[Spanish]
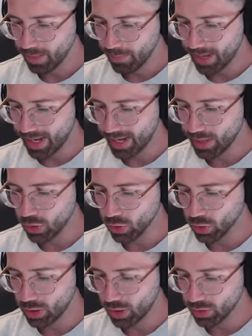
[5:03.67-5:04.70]
Vale, hay
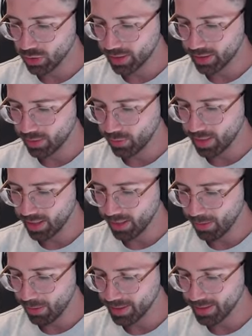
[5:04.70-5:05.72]
dos tíos que tienen un
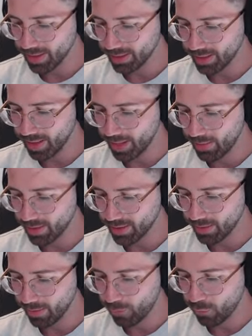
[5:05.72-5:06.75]
equipo bastante,
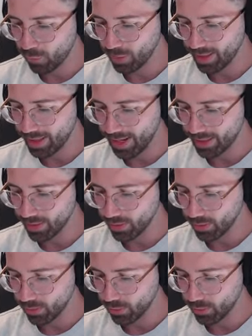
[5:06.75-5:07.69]
bastante full de daño, ¿no?